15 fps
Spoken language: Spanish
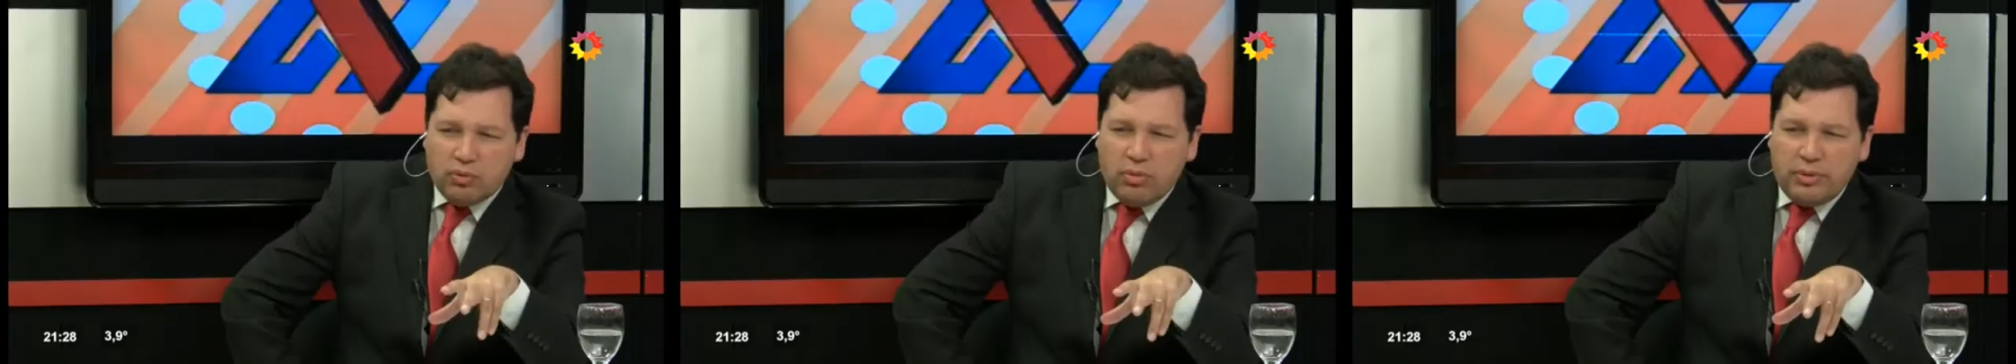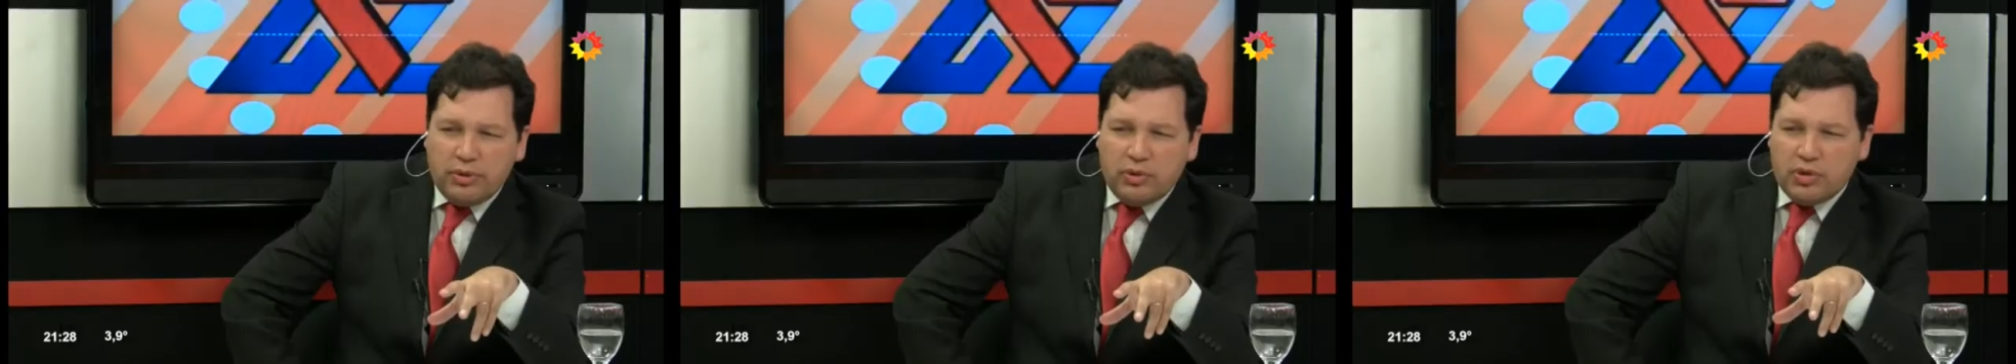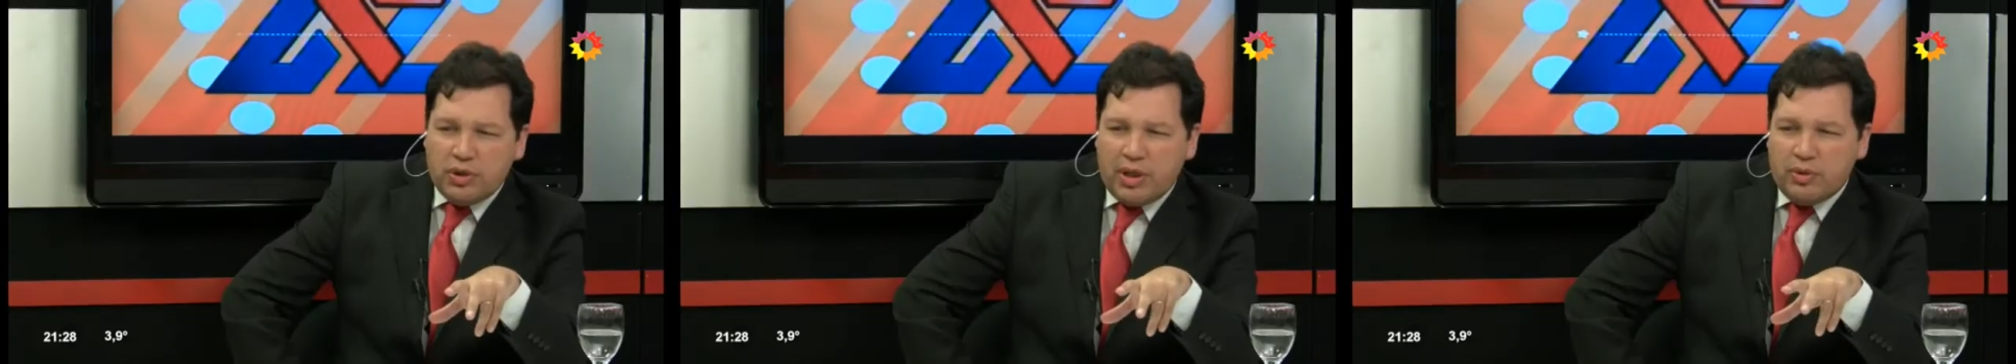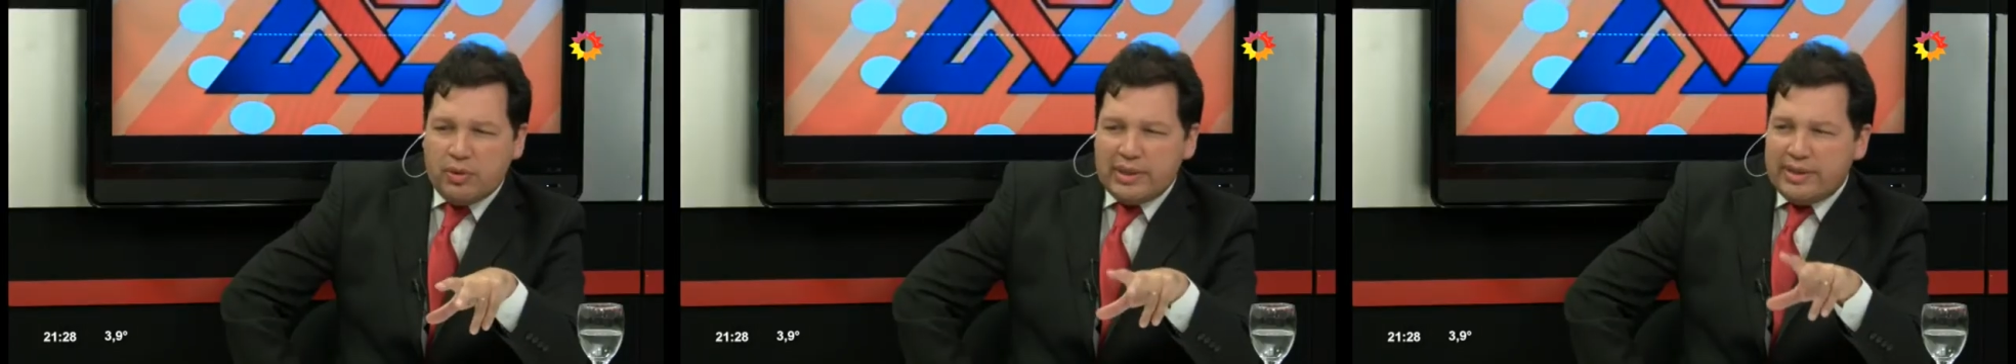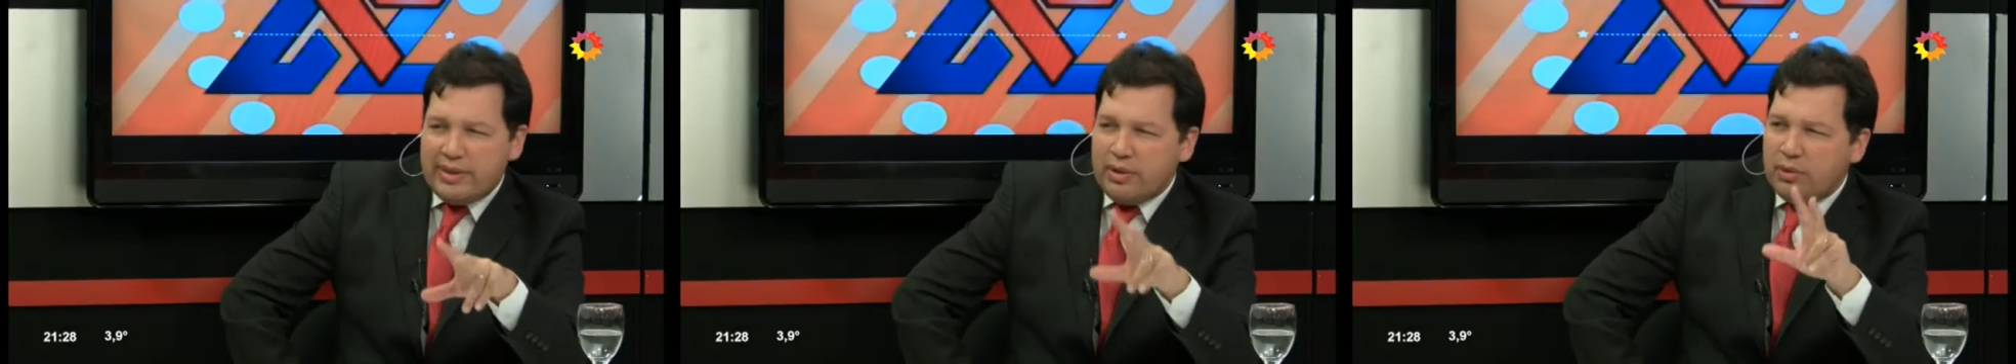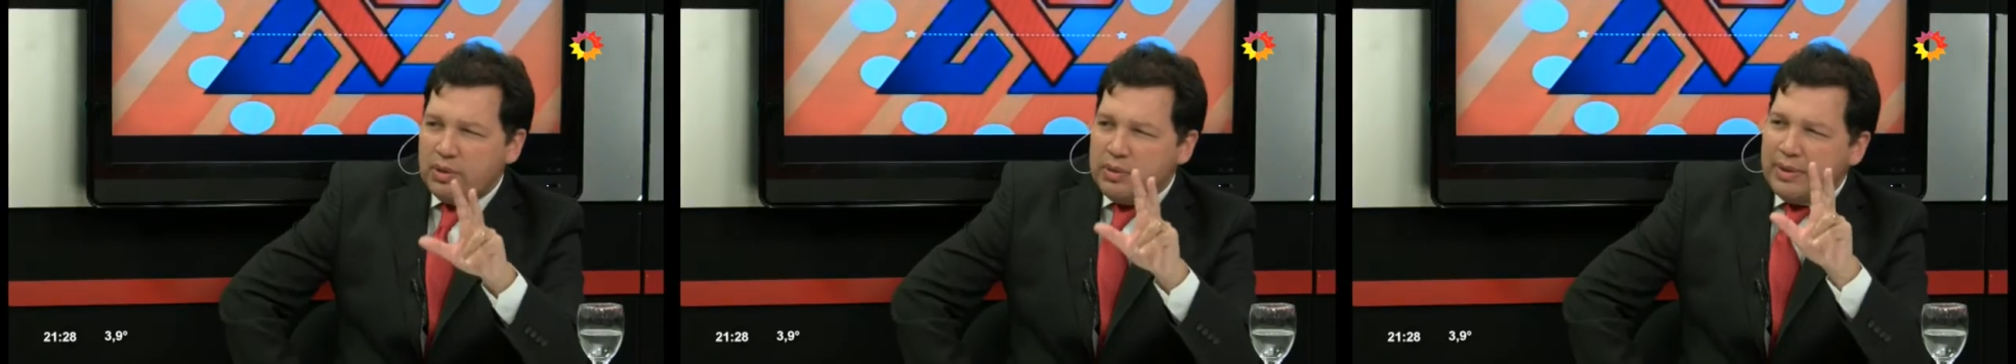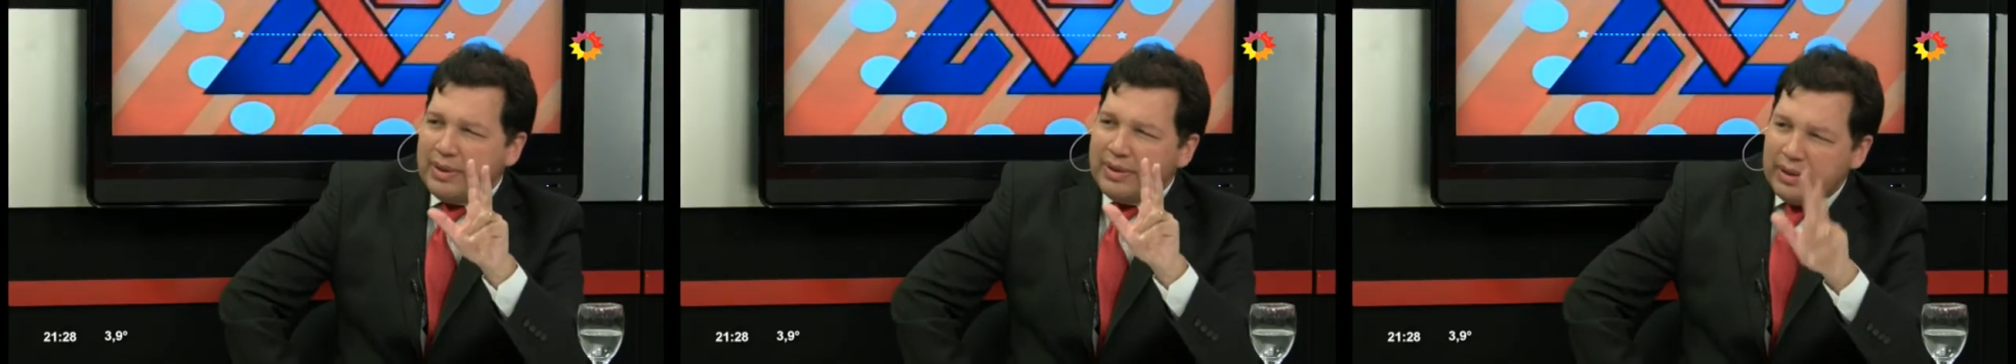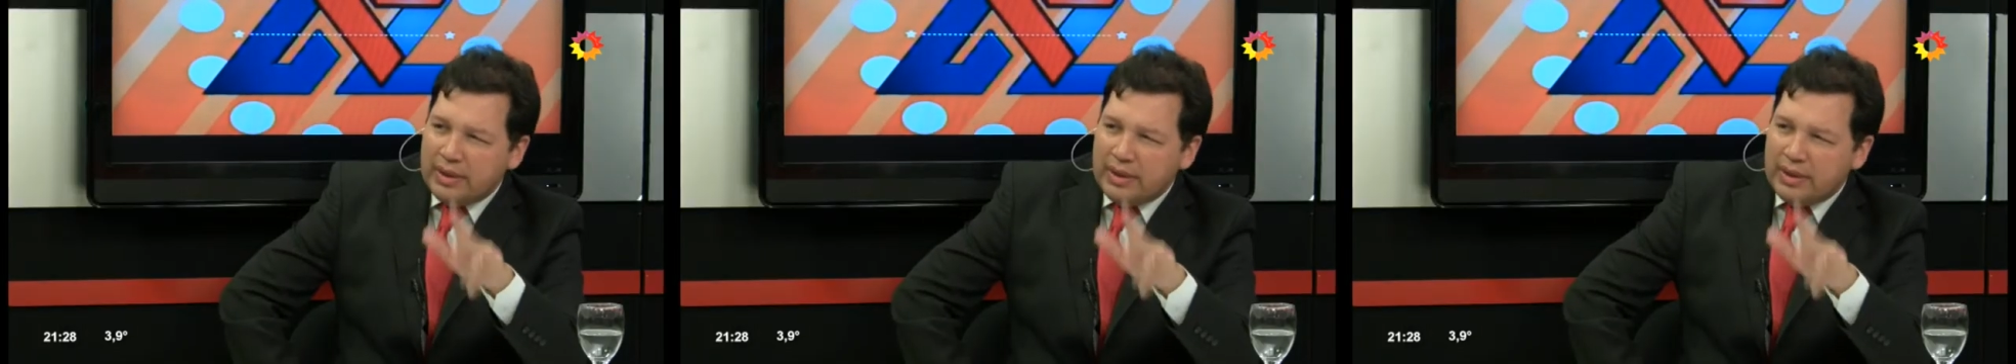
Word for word: momento llegaron a ser inclusive